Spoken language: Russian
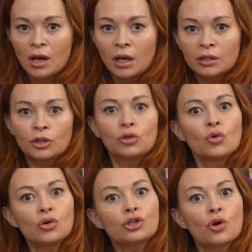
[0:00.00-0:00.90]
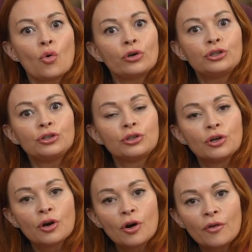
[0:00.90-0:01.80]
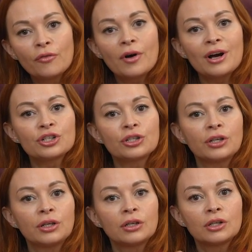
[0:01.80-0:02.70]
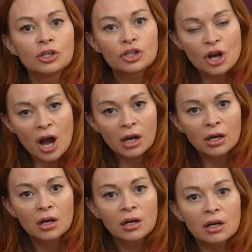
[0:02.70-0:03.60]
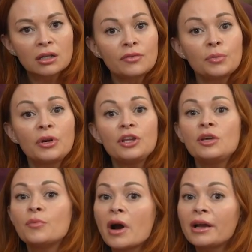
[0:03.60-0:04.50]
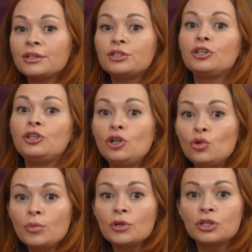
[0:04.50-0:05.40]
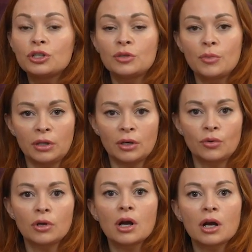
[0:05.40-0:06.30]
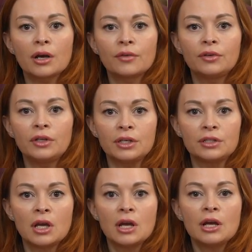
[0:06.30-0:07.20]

это тоже очень а, важный шаг, когда вы принимаете и любите себя такой, какая вы есть,